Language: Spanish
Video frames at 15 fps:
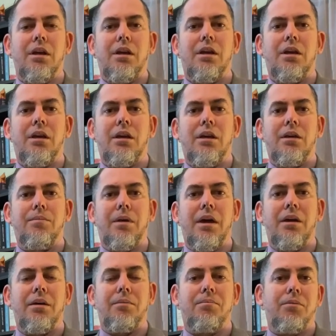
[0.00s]
Y
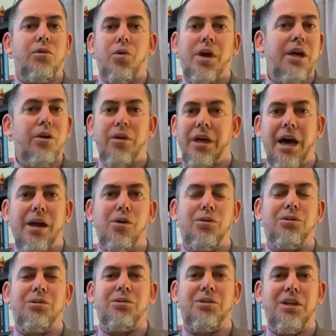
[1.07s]
eh, no quiero
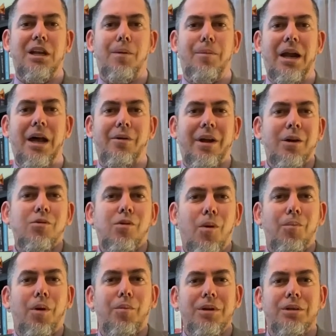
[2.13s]
dejarlos sin la palabra. Es un
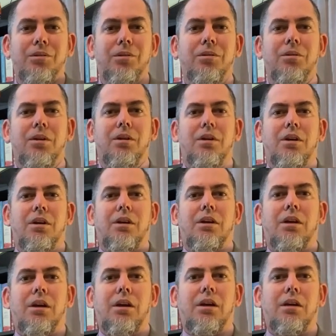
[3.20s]
compromiso
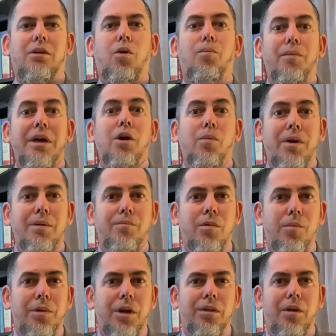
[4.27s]
eh, conmigo
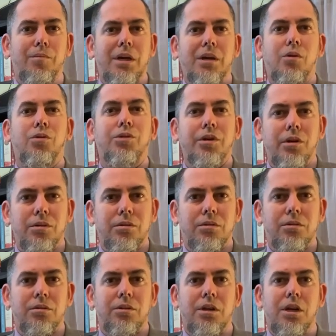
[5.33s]
mismo, pero también con
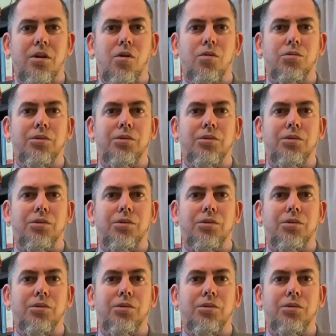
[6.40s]
Dios y con